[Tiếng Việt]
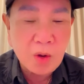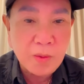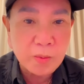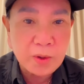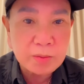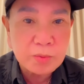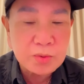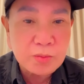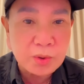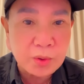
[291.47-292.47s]
má có một vết
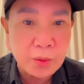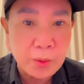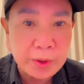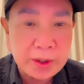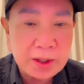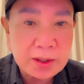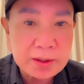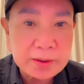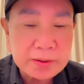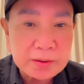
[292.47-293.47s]
nút ruồi
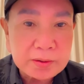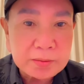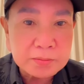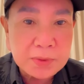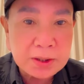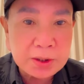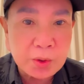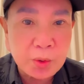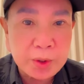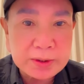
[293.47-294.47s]

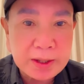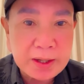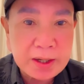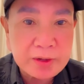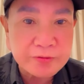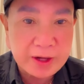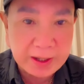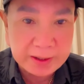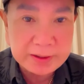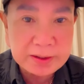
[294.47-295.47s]
bên đùi tay
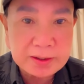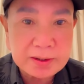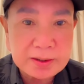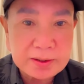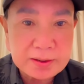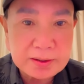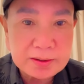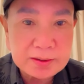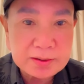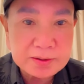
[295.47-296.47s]
phải
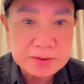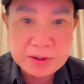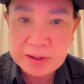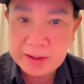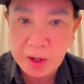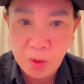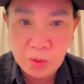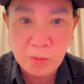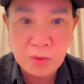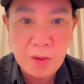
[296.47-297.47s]

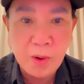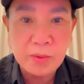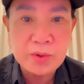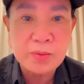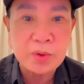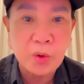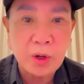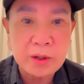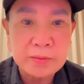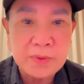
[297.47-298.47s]
cậu cũng có một nút
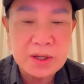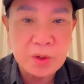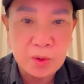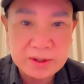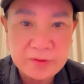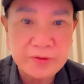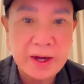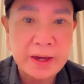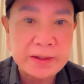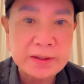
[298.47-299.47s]
ruồi bên đùi
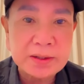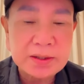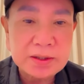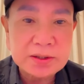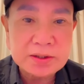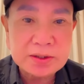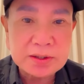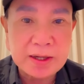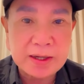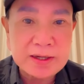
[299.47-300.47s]
tay phải
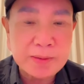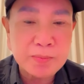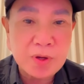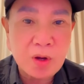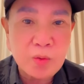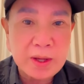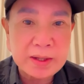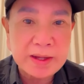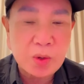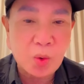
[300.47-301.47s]
là cái năm đó
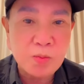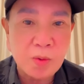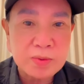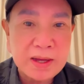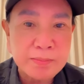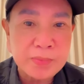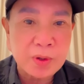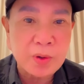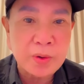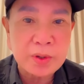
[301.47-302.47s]
quen nhau cũng một
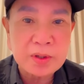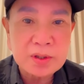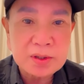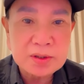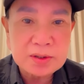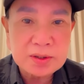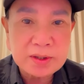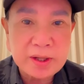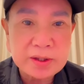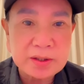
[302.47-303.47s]
năm rồi
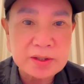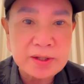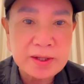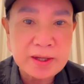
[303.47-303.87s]
cái